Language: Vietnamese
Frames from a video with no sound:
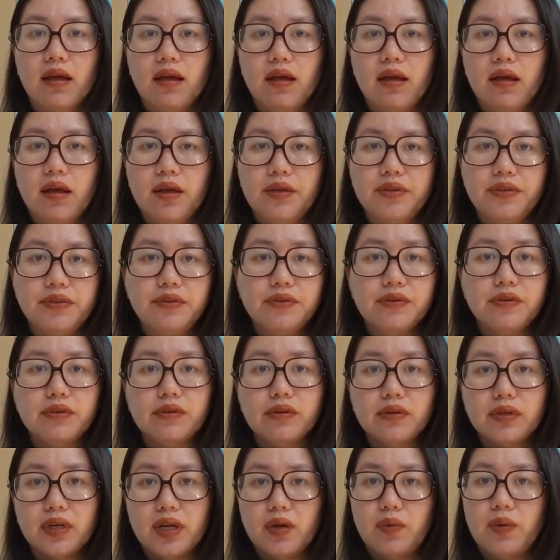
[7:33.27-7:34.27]
à,
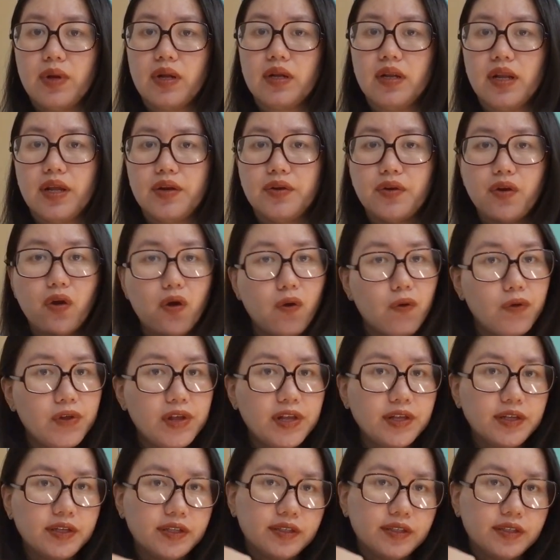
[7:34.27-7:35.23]
giường này, hoặc là nôi